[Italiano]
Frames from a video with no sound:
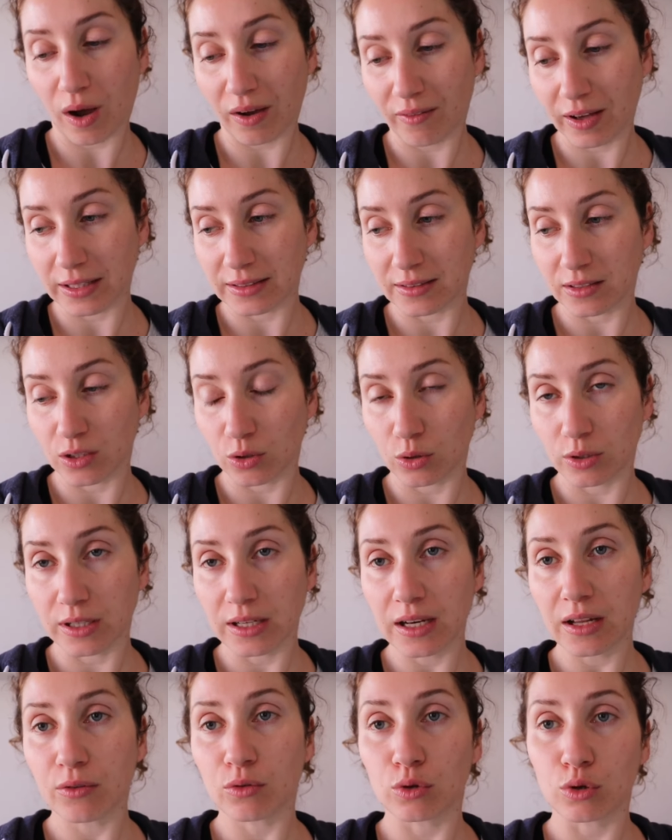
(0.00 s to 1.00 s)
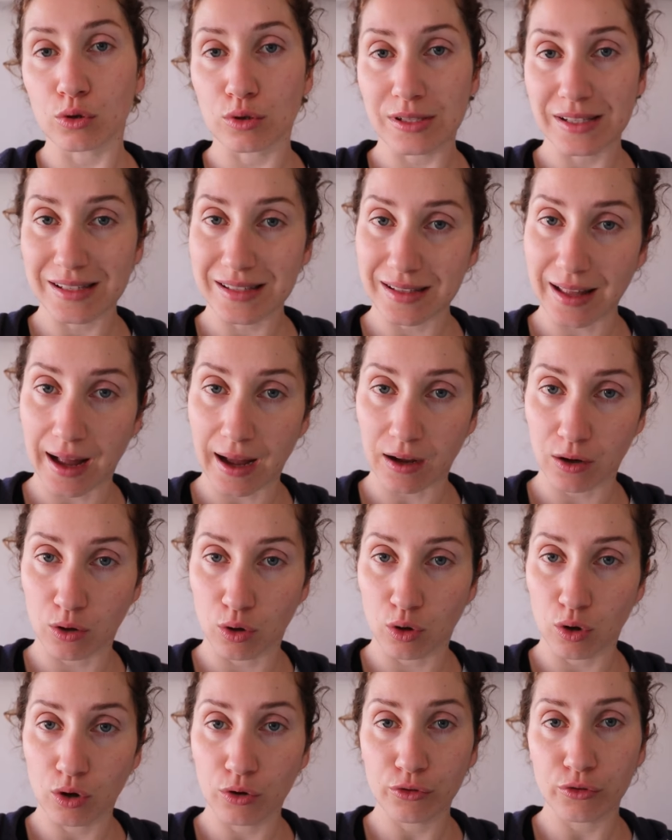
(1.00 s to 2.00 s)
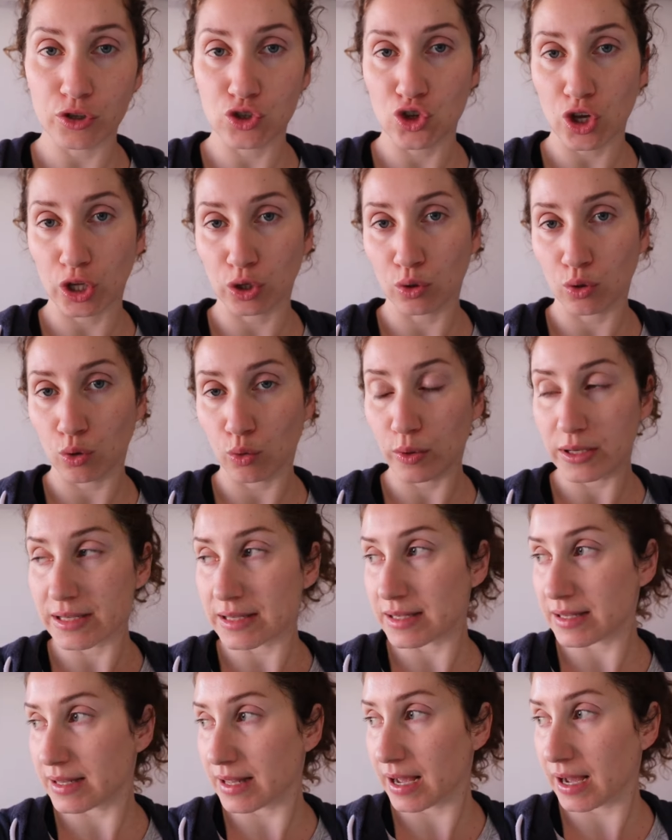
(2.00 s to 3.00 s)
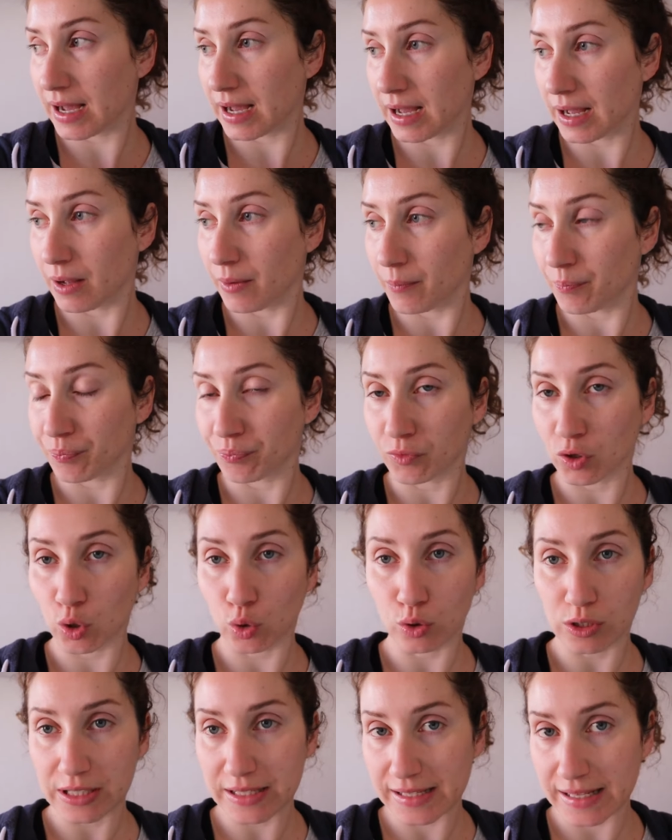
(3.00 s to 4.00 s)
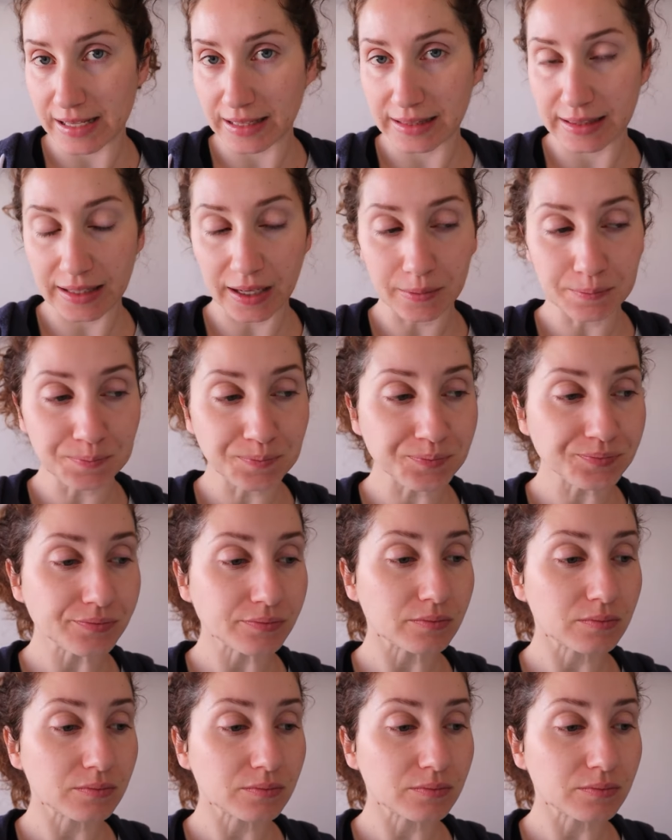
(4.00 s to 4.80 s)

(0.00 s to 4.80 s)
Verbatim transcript: avanti con il lavoro stacco facendo questa mh, mm, corsetta